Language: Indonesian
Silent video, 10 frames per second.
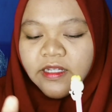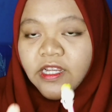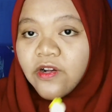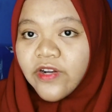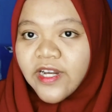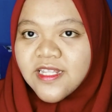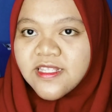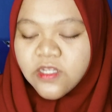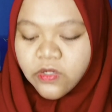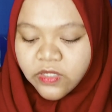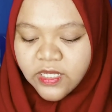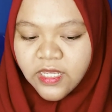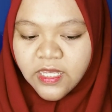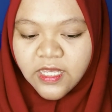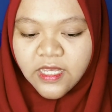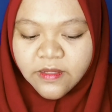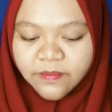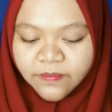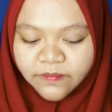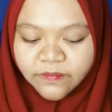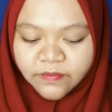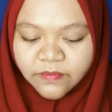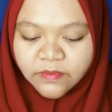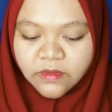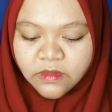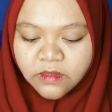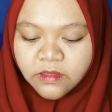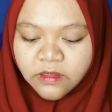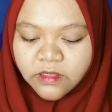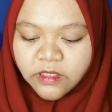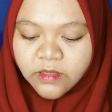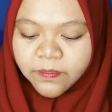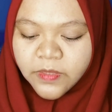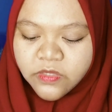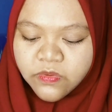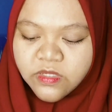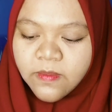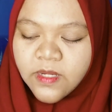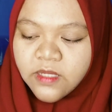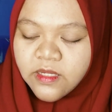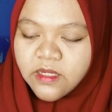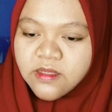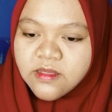yang orange oke okay. yang pink susah banget ya